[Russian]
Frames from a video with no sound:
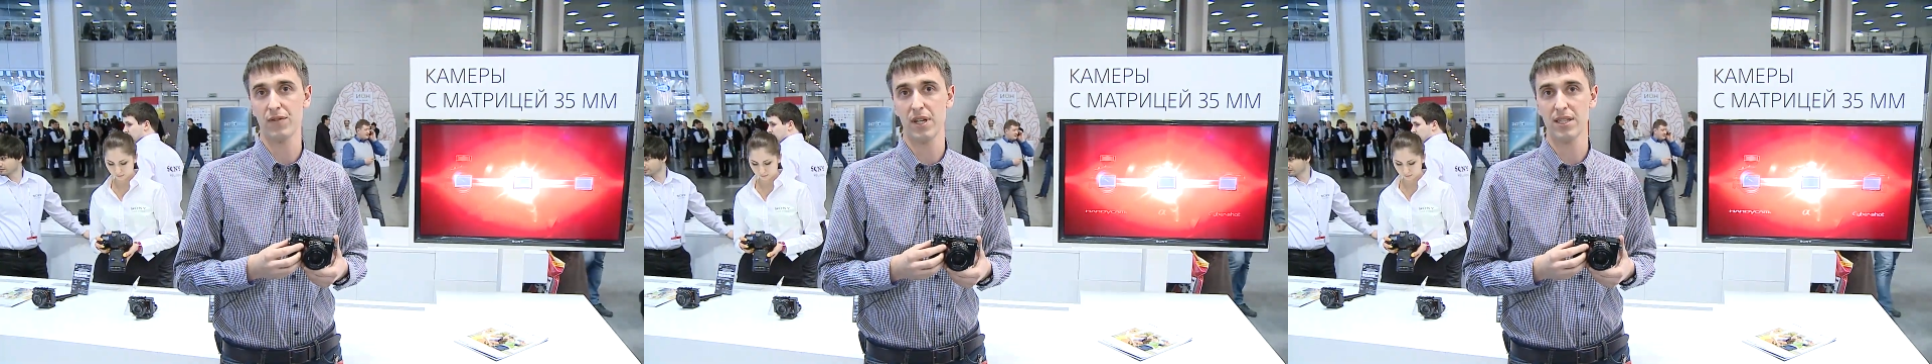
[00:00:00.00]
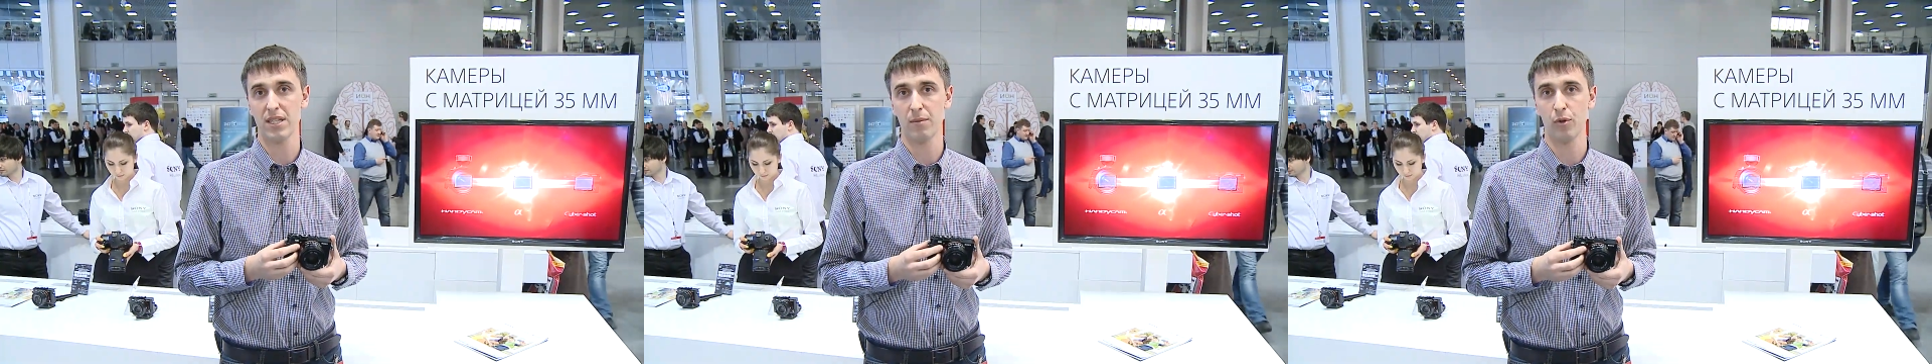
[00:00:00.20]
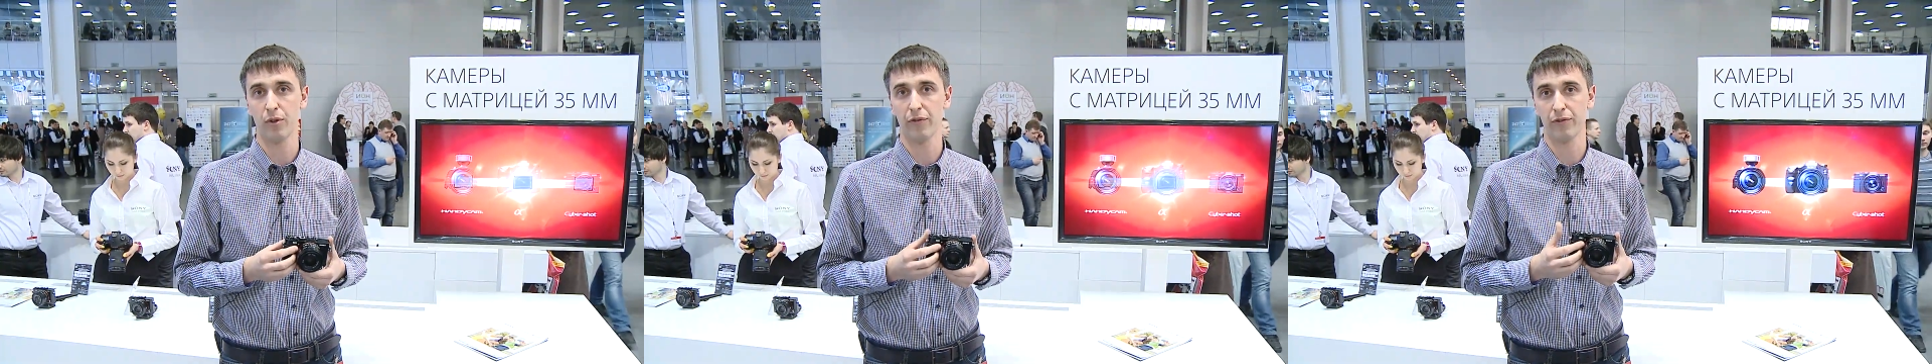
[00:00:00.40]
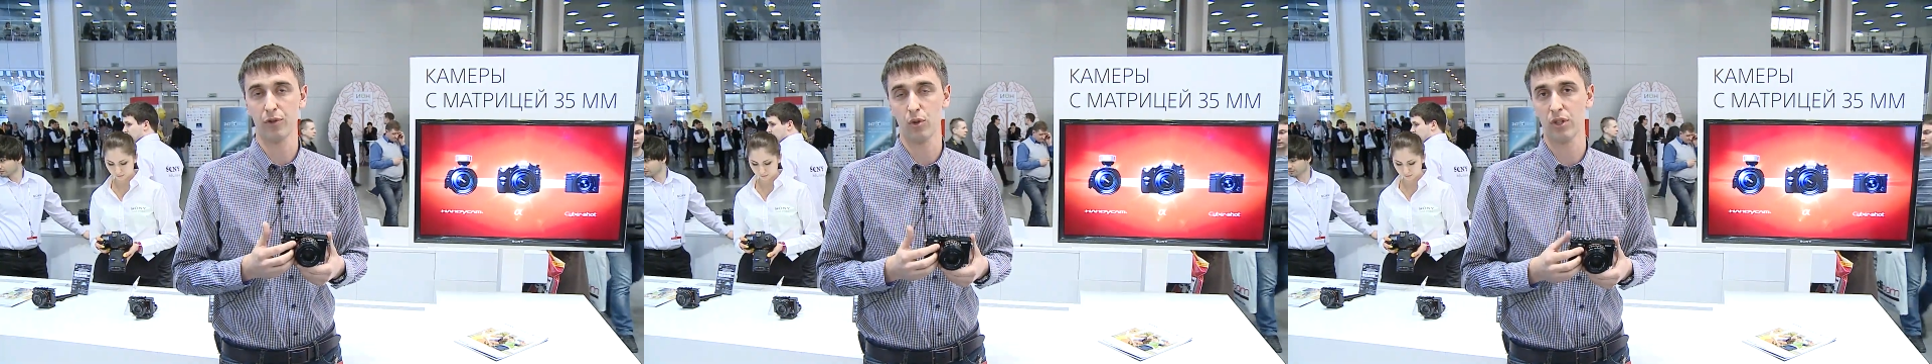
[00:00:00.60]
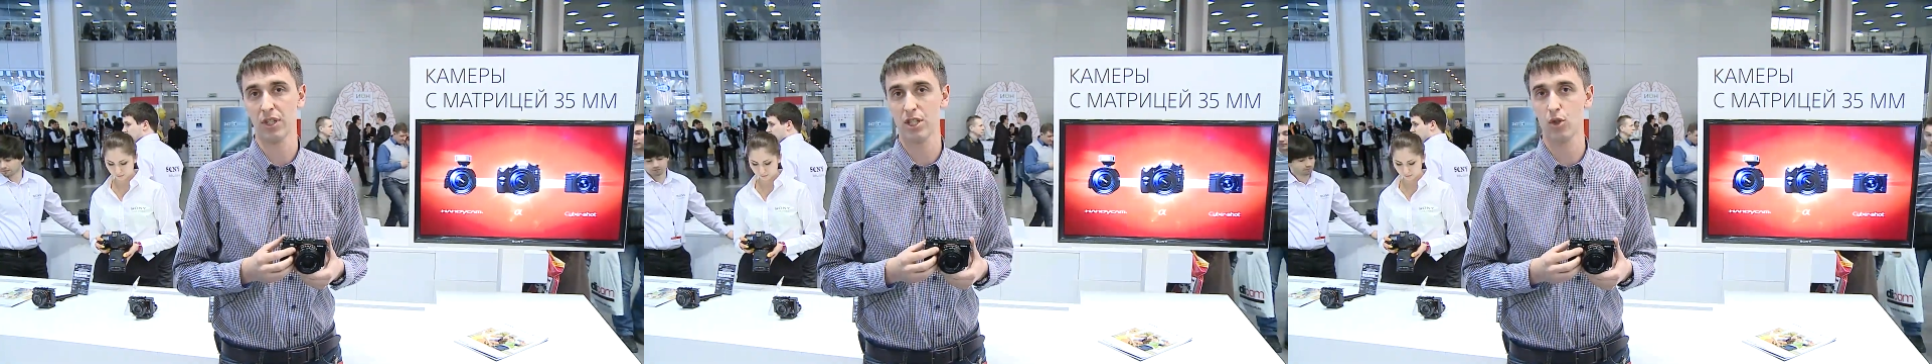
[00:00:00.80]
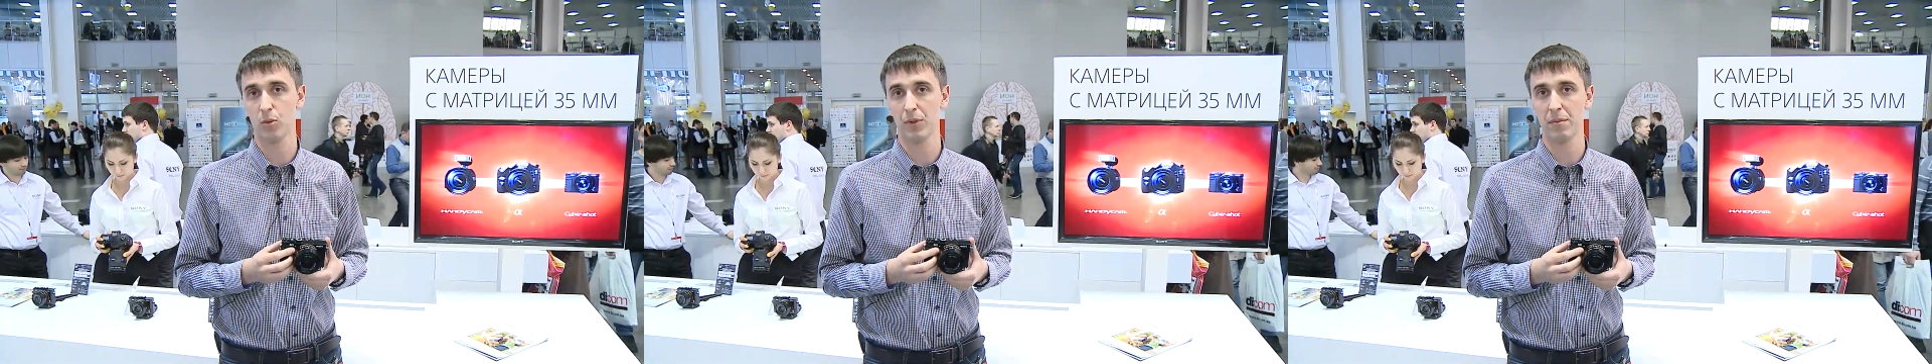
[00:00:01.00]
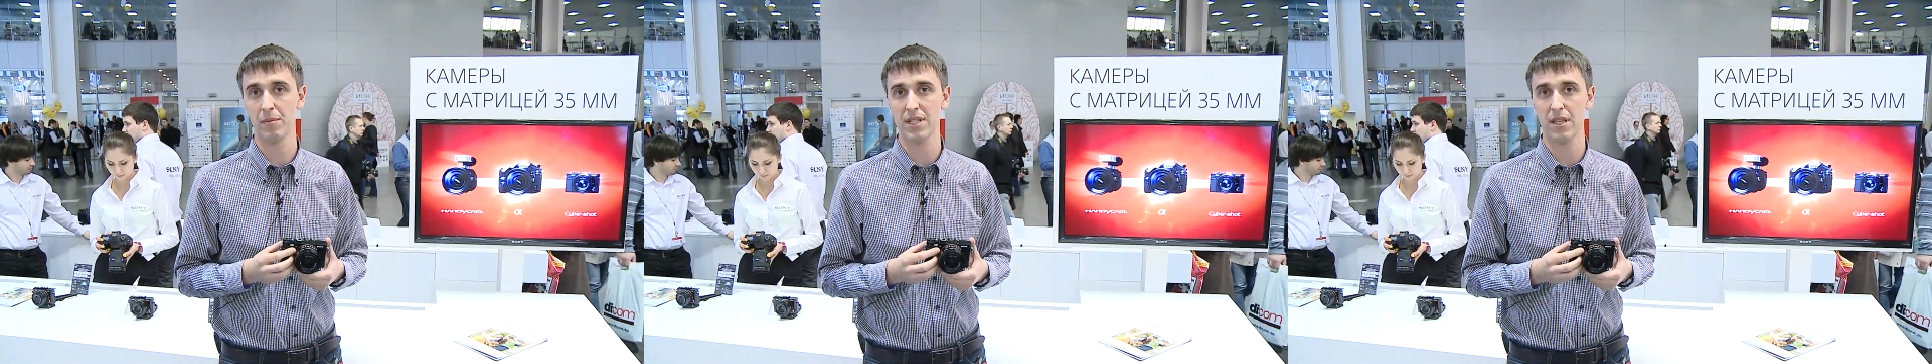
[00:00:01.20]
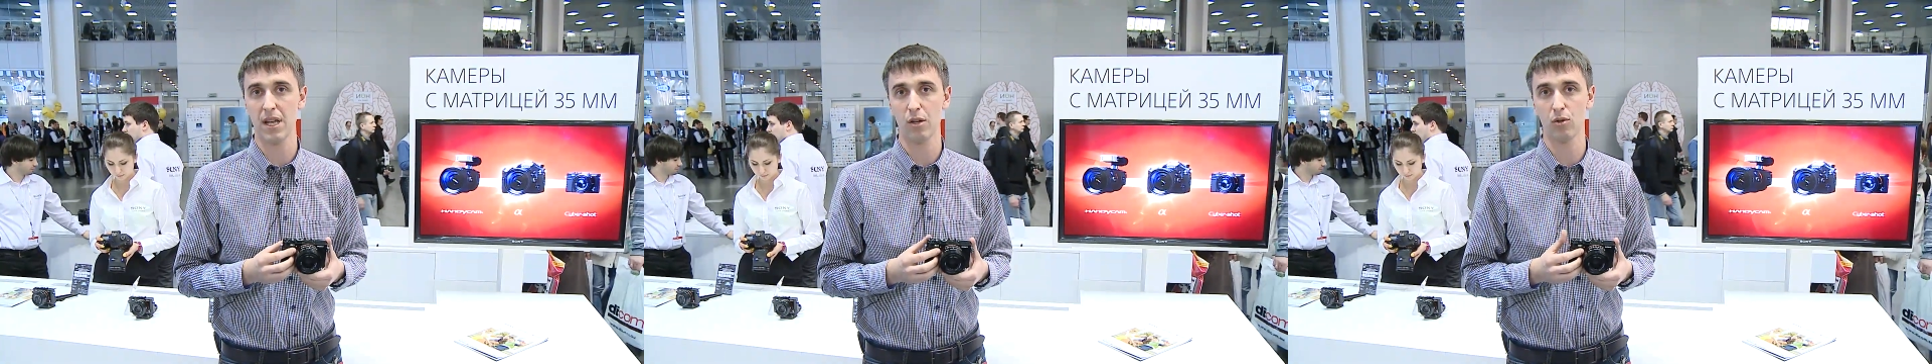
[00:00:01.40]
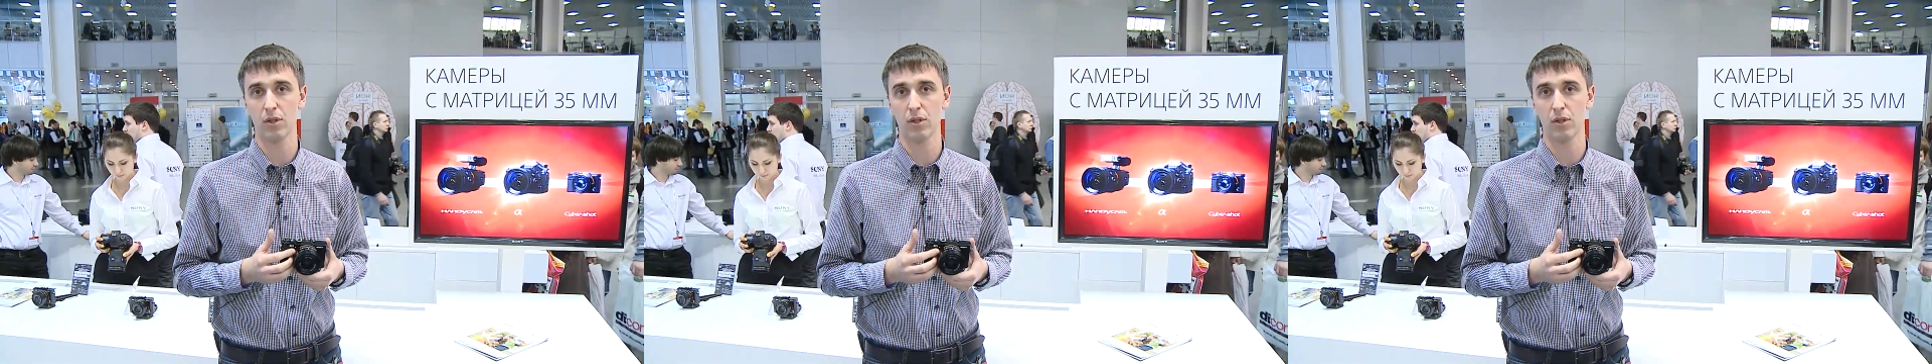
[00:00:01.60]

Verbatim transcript: взять с собой в труднодоступные места,